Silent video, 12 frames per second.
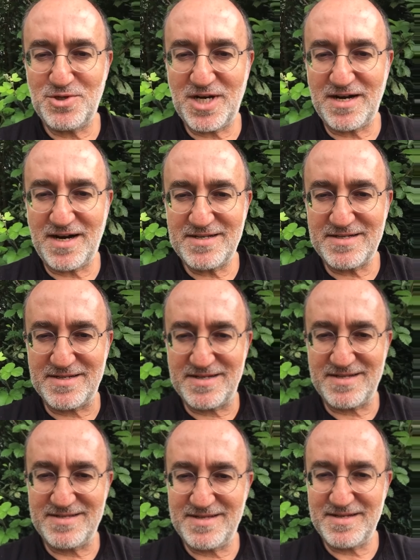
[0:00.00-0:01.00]
karar
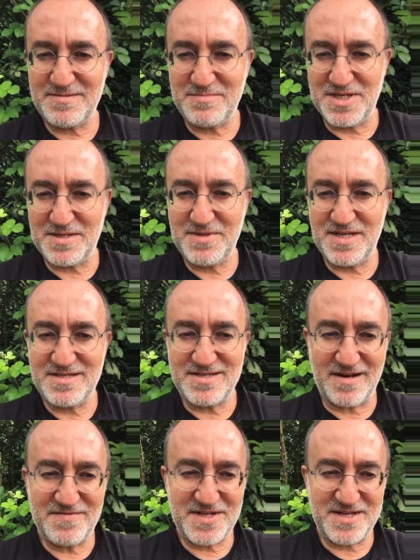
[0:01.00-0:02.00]
sırasında bana bir
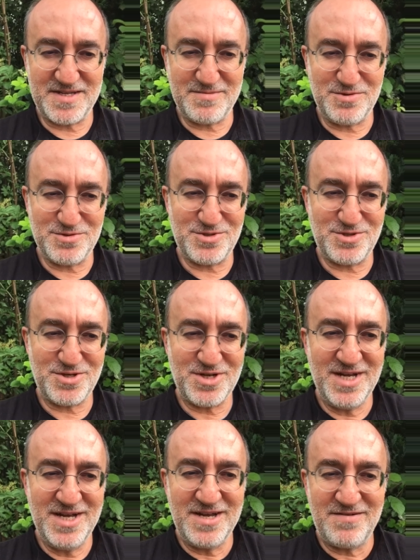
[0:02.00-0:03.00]
tavsiyede bulundu
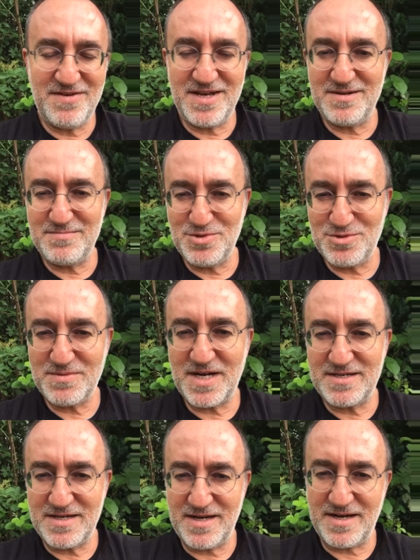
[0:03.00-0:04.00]
ve bunu
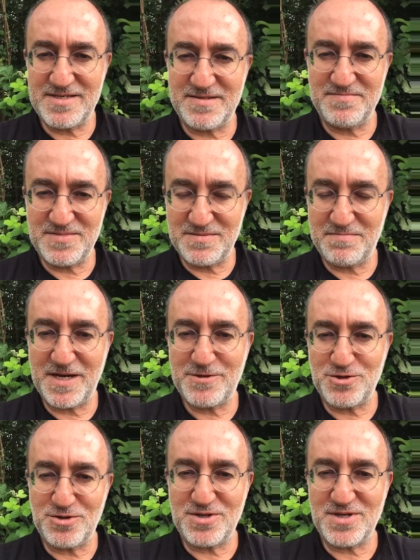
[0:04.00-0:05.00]
ben hayatımın pek
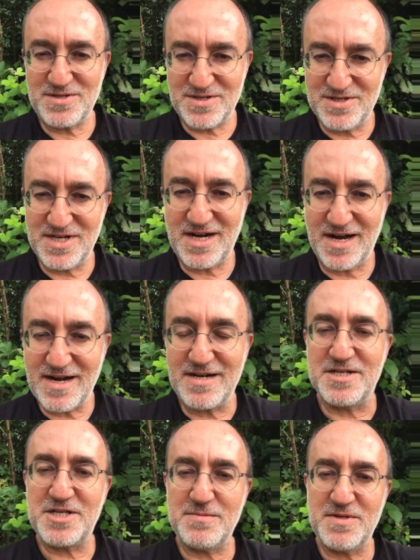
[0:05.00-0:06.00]
çok e, karar
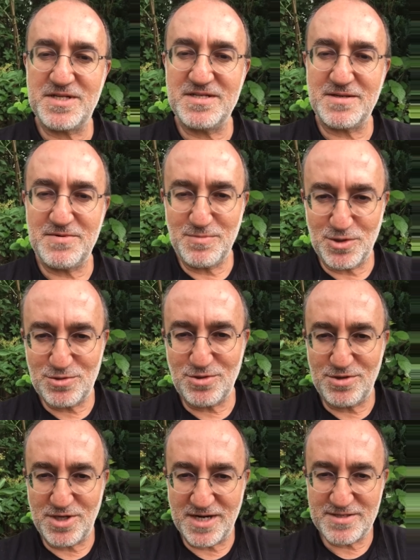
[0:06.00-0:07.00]
aşamasında bir motto
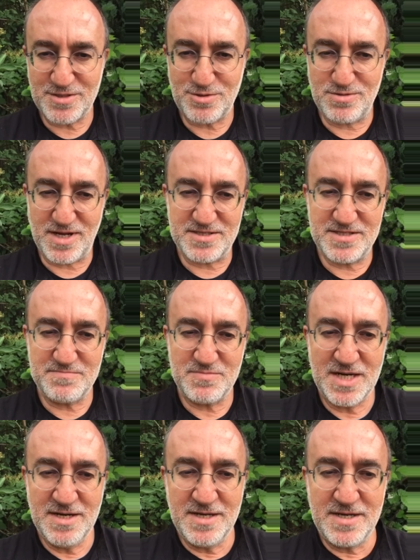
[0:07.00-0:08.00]
olarak da kullandım.
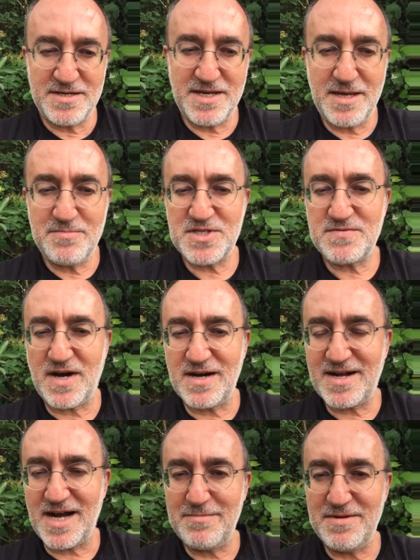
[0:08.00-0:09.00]
Neyimiz
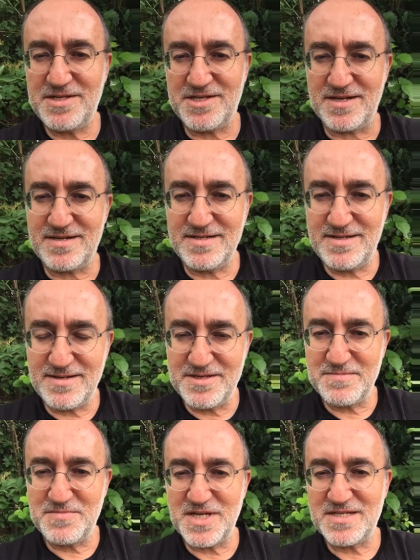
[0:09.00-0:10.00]
var kaybedecek
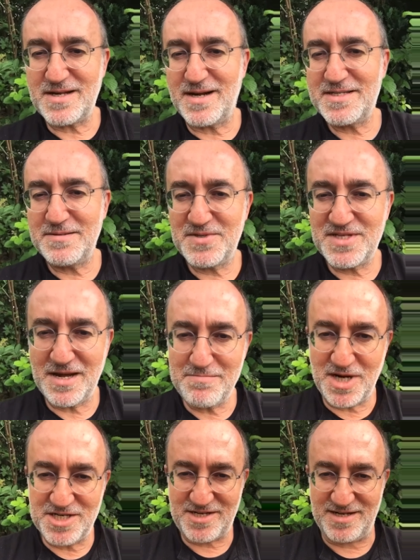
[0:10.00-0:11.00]
Atilla'cığım
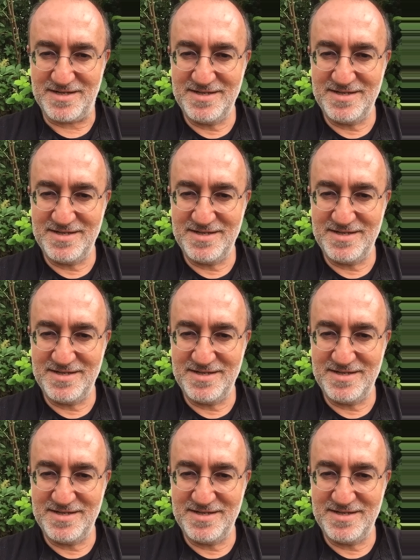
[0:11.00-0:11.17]
cesaretimizden başka